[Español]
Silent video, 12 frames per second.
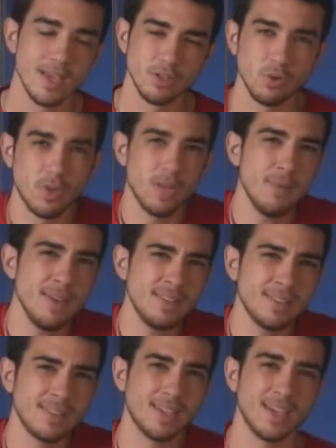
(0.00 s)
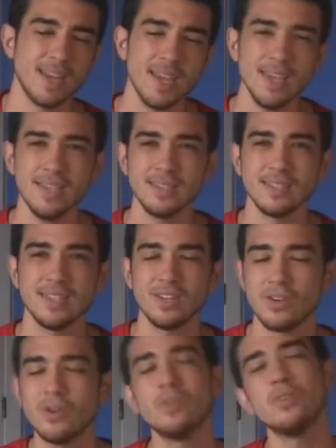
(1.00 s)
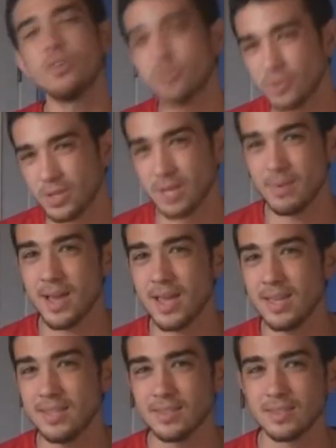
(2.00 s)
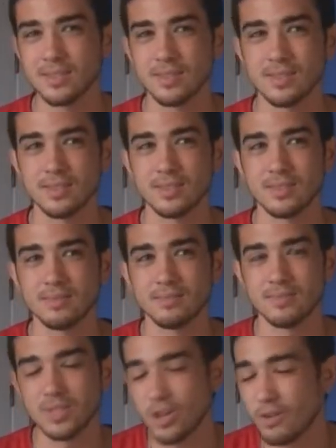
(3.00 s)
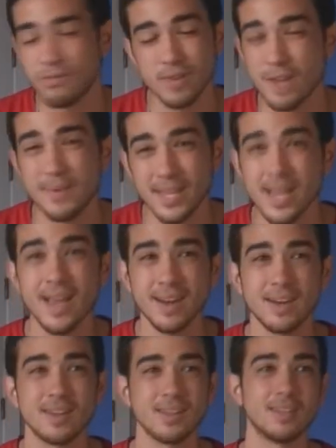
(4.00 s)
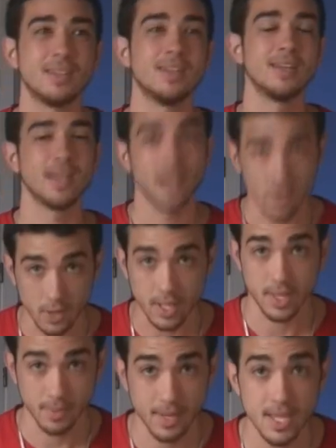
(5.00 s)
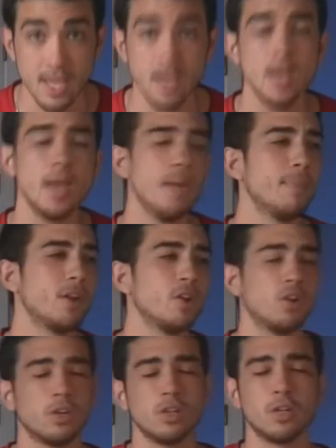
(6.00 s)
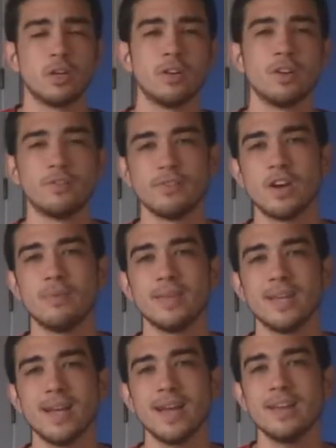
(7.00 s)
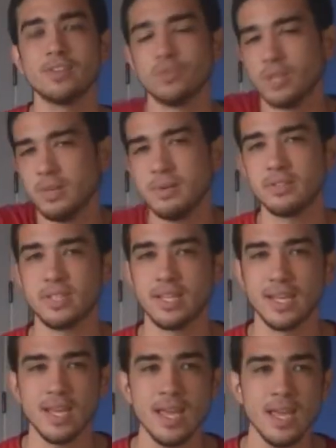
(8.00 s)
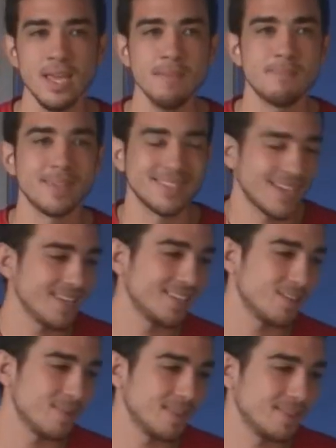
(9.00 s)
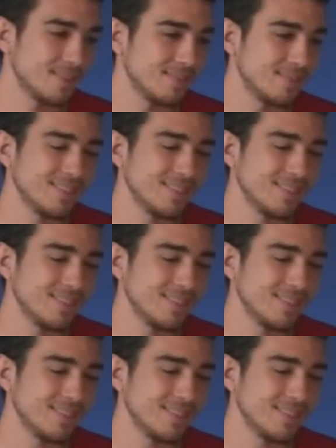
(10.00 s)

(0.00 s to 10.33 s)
Suscribirse si queréis, si no, no suscribáis, no os voy a obligar, aunque debería, pero no, no, no os voy a obligar a suscribiros si queréis, pasar este comentario